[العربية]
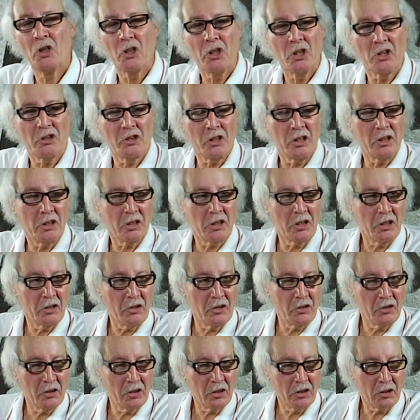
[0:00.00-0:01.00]
يتيري كي
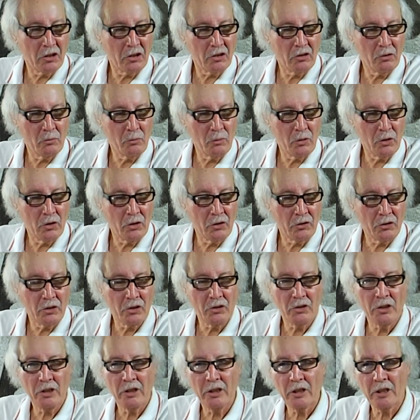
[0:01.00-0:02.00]
ذي خدمات
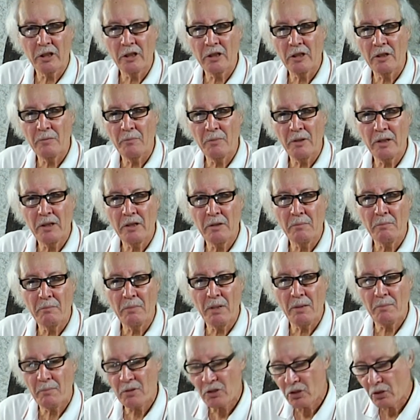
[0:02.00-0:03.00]
يتيري كي ماني
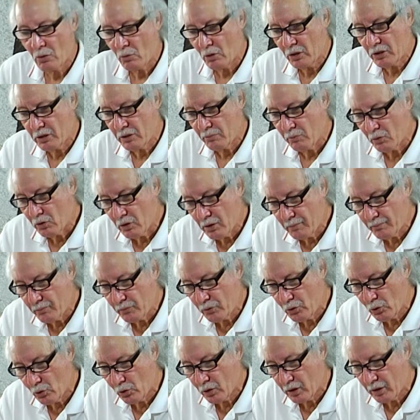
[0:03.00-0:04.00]
ما ماشي واجب وذا
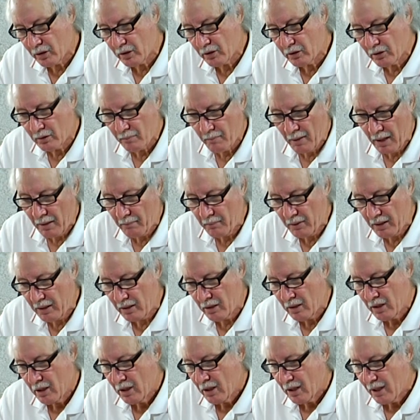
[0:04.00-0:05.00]
مدوكر نتمحماني
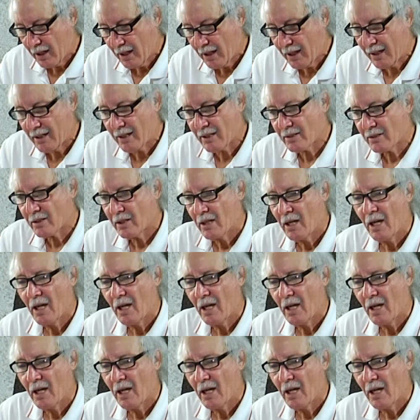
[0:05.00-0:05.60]
قانس